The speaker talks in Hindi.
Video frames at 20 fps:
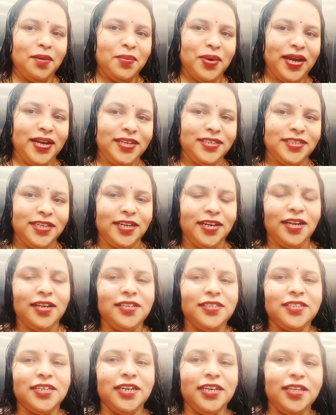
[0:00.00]
हमारे
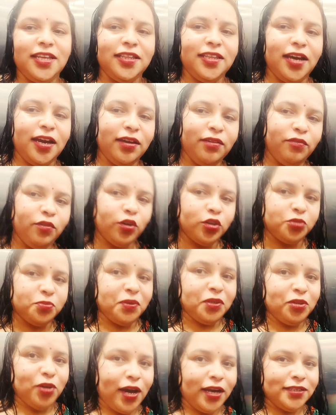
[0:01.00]
चैनल संगीता त्यागी ब्लॉग
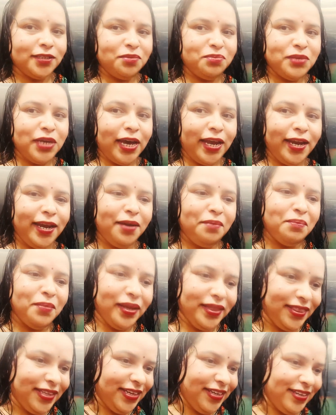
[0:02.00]
में तो आज हम जा रहे हैं
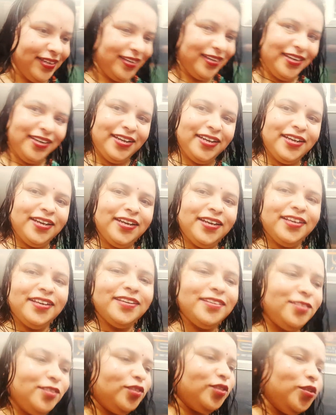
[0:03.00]
मंदिर
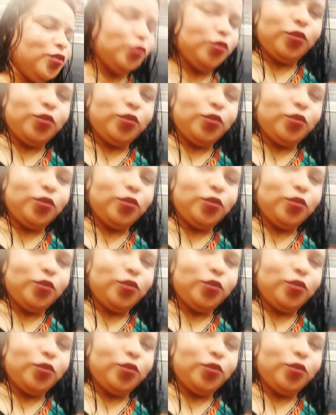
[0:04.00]
तो